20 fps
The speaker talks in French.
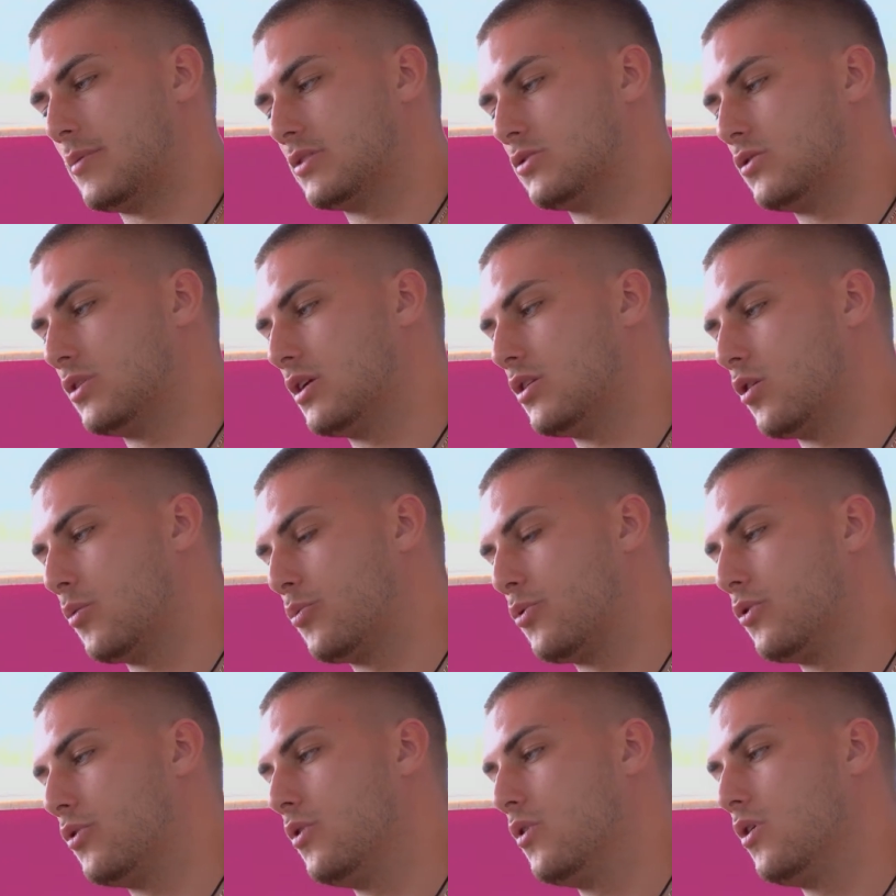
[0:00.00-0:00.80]
l'impression d'être
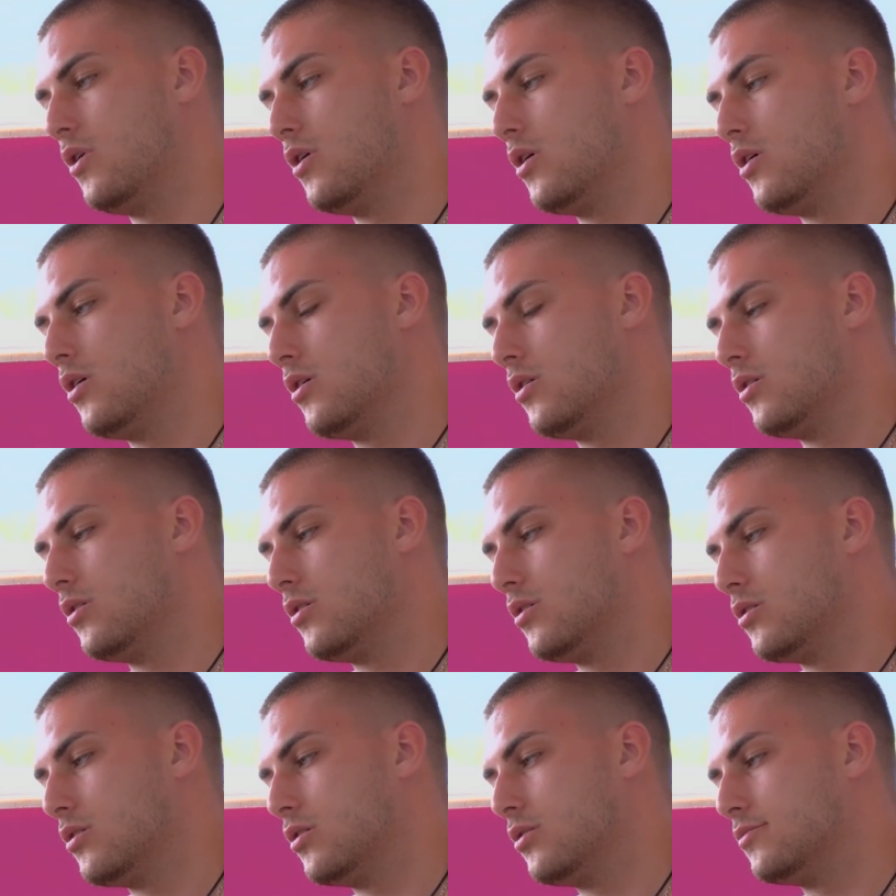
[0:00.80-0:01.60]
un peu
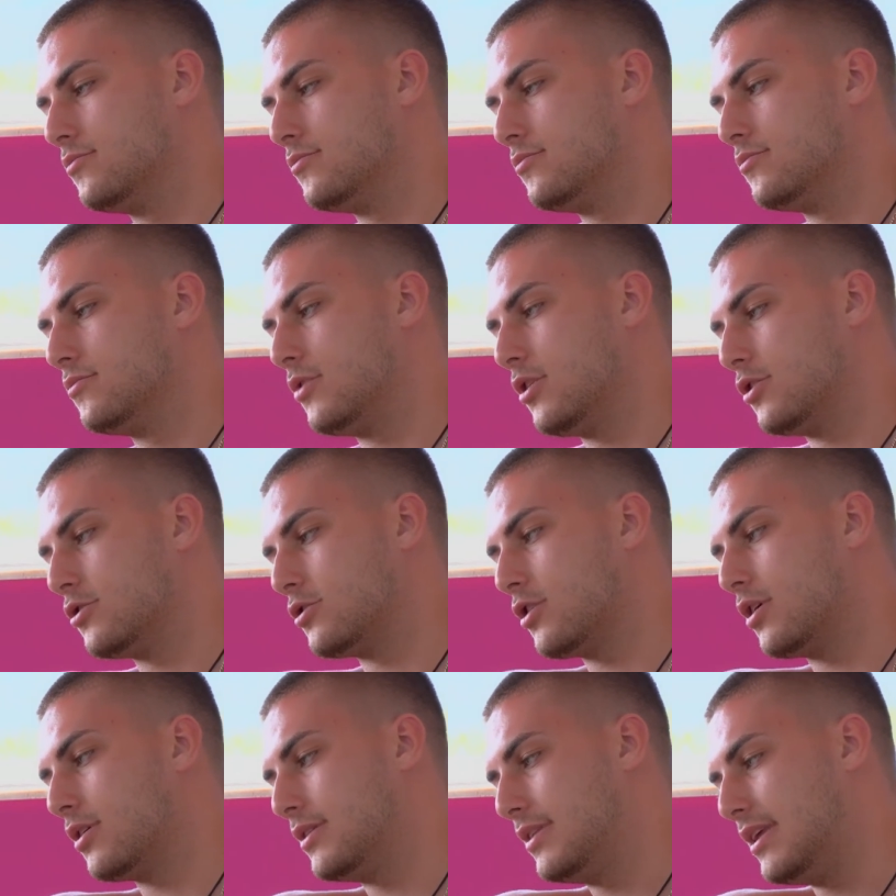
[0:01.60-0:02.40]

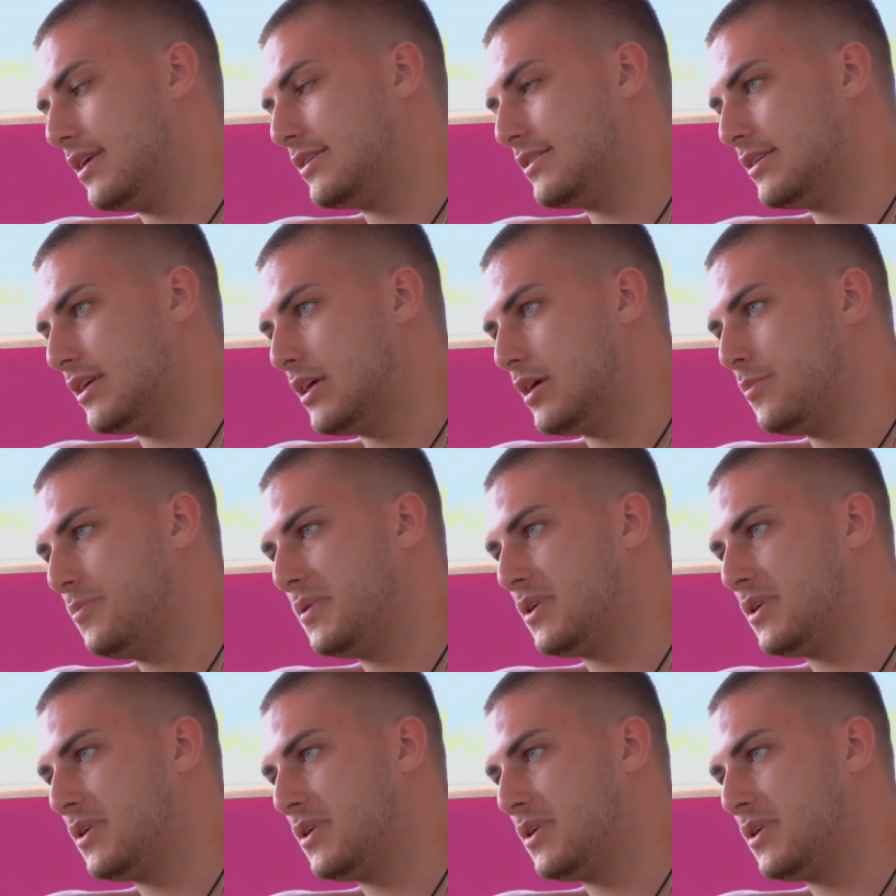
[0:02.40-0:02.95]
un genre décès,